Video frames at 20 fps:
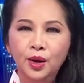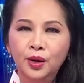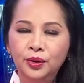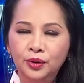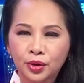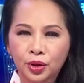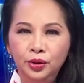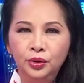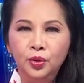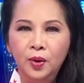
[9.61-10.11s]

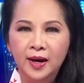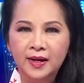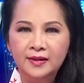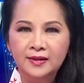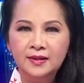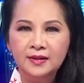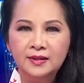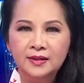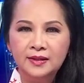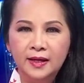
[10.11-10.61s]
đối thoại
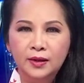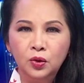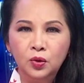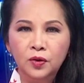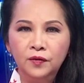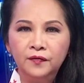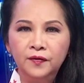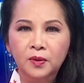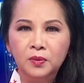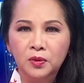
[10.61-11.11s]
chính sách quốc
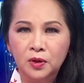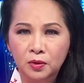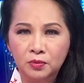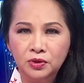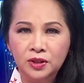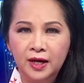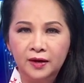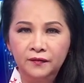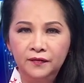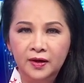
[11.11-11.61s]
phòng Cộng
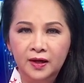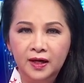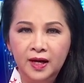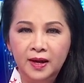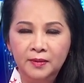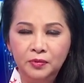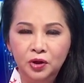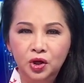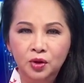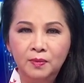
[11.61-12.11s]
sản Việt
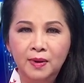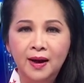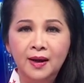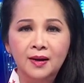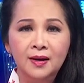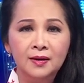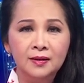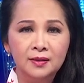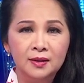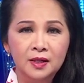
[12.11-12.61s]
Nam-Cuba
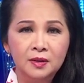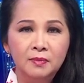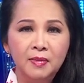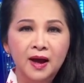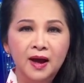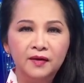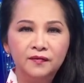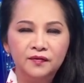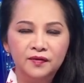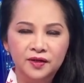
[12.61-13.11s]
lần thứ
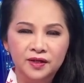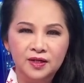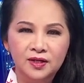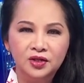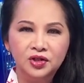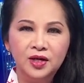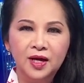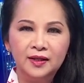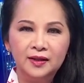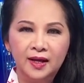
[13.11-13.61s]
ba vừa diễn
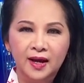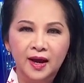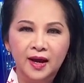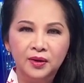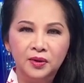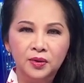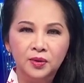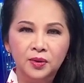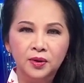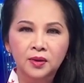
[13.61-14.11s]
ra tại Hà
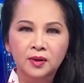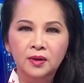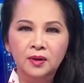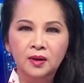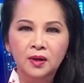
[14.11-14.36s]
Nội.